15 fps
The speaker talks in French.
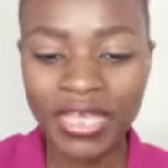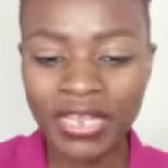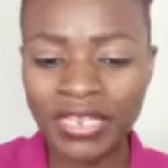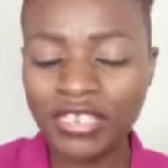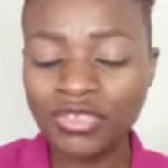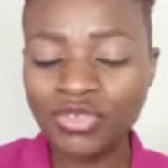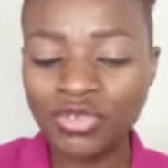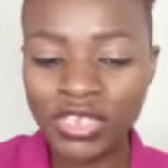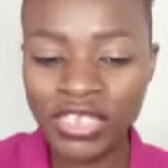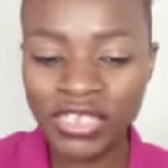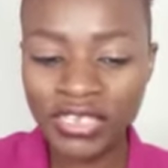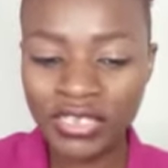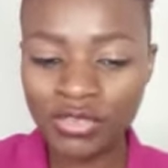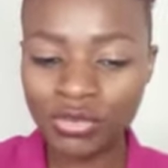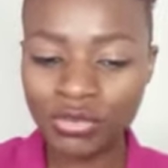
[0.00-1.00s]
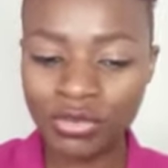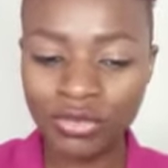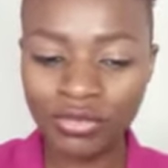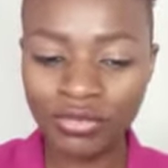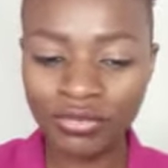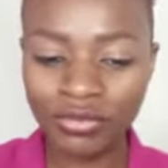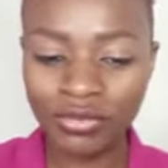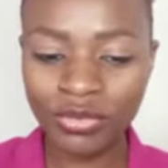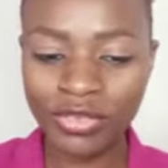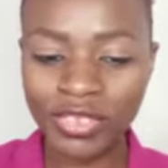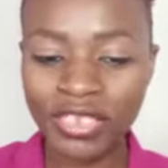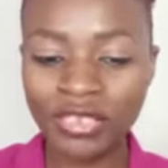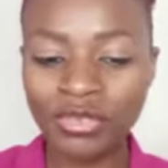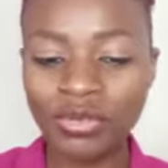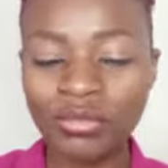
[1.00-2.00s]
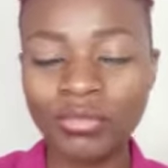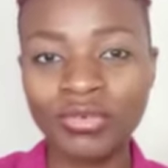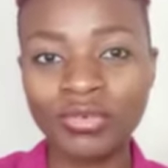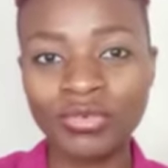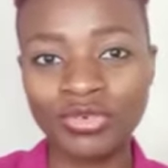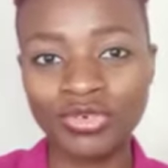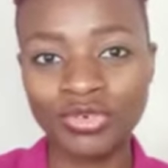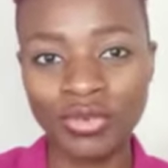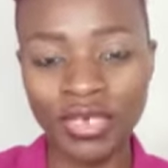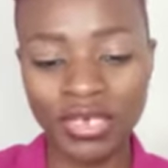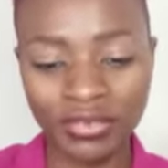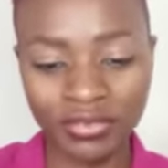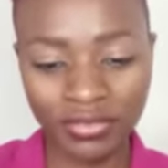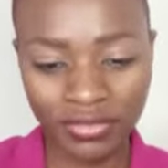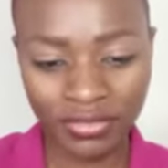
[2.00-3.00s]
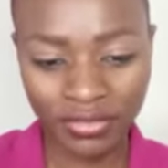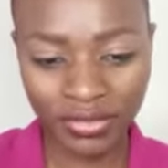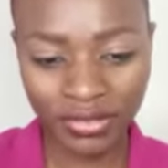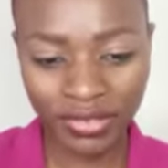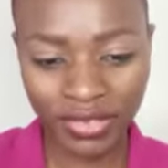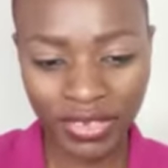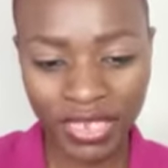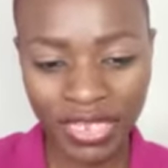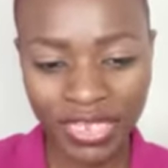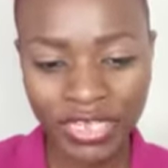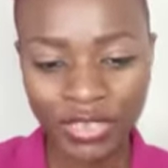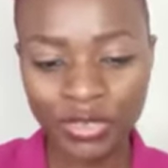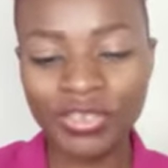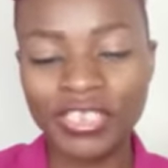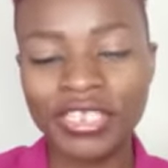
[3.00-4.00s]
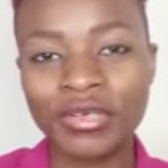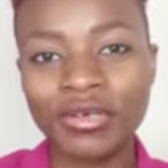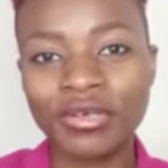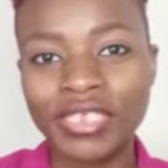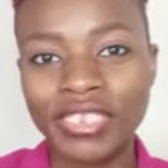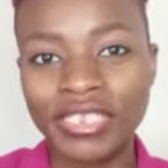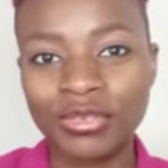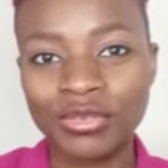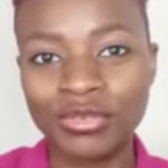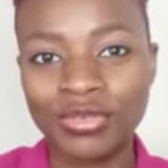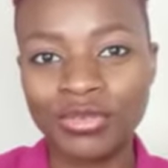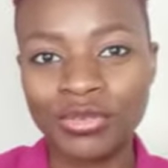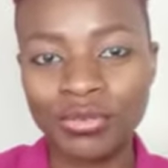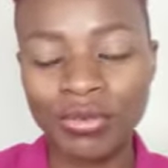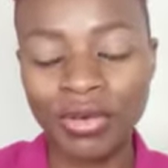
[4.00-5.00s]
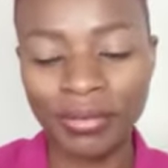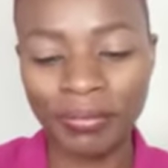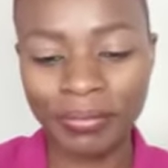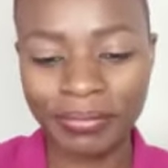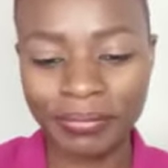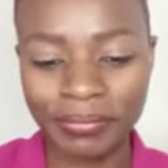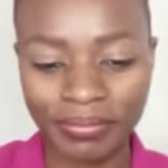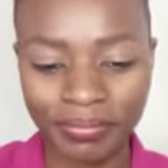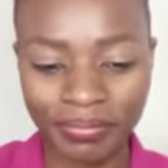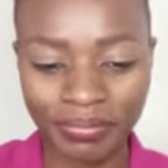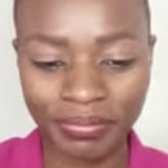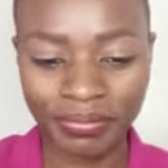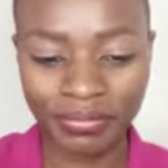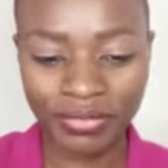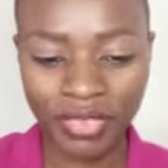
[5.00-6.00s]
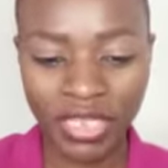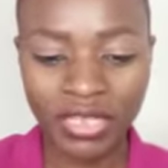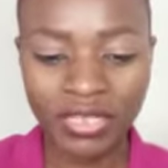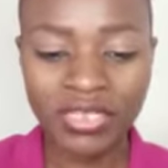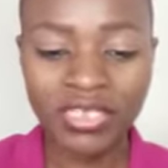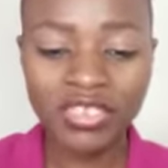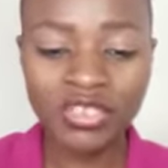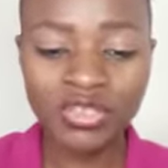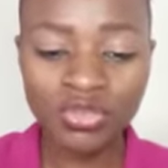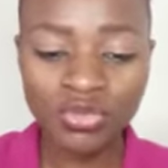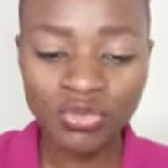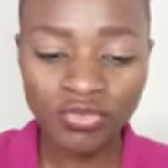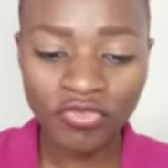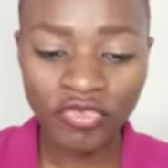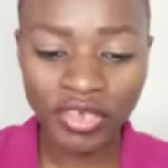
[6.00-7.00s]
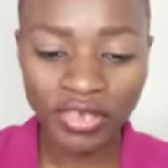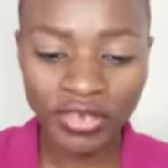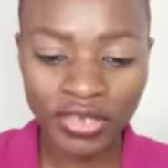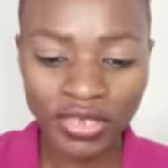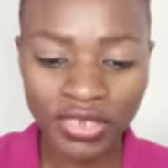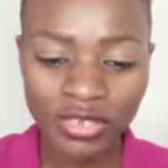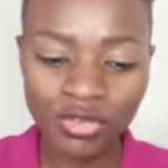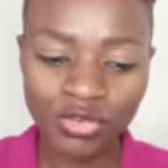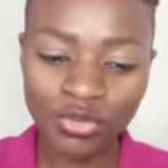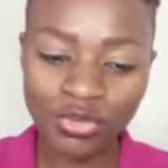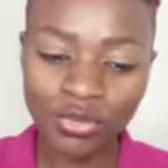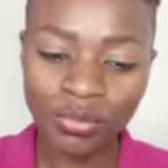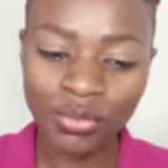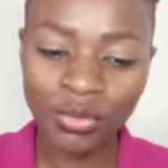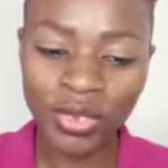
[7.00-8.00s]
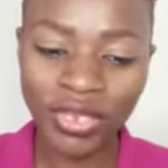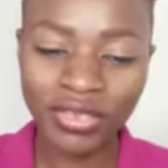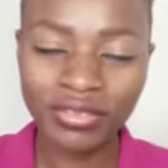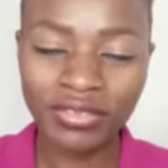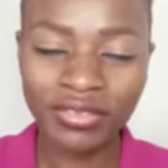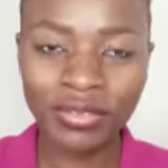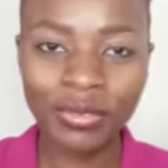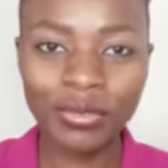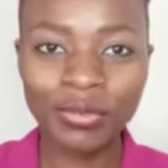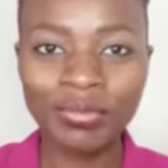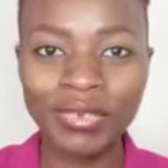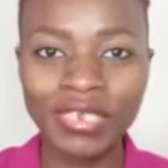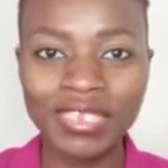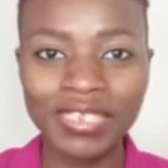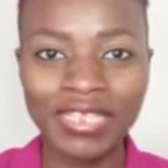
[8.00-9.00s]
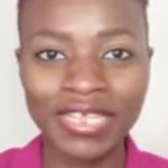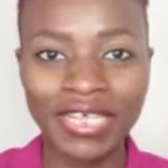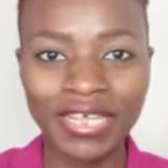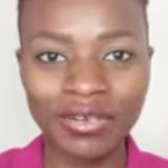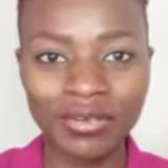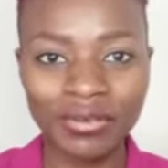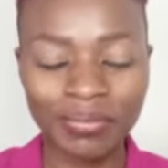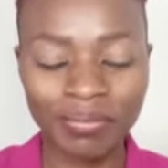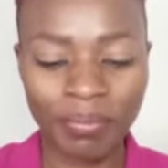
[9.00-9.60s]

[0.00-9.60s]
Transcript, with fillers: Les yeux étincelants, le sein tremblant de joie, dans un corset de soie qui s'ouvre et se reploie, complice des galants.